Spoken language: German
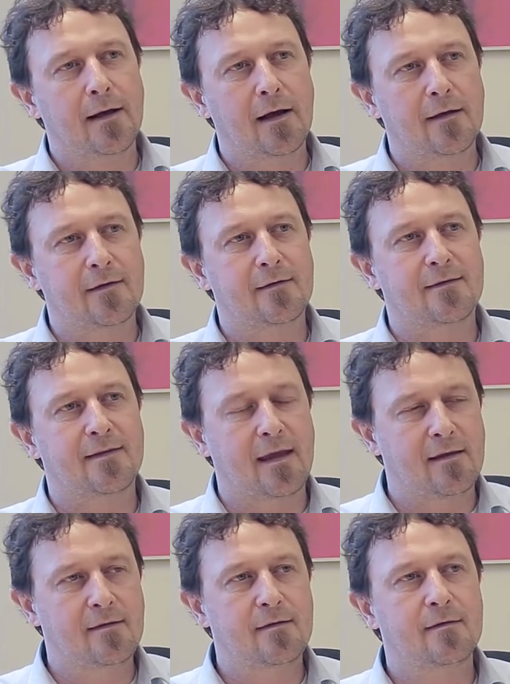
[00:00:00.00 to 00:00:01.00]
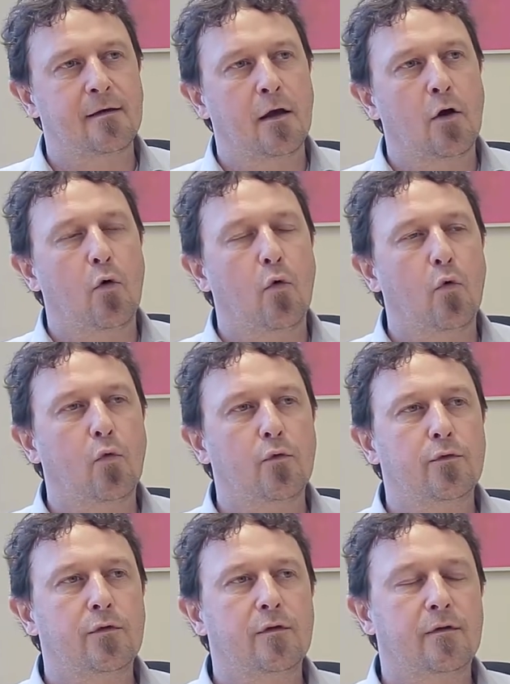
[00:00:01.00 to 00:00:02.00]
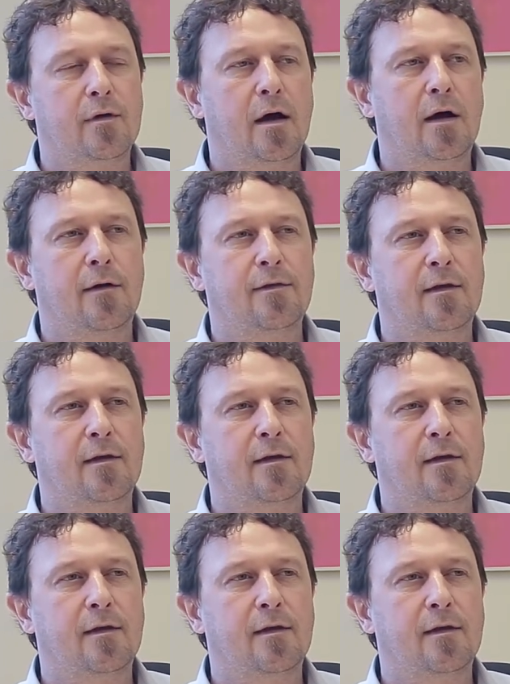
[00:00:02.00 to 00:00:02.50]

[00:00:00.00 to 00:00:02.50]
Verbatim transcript: Assistenz. Und äh,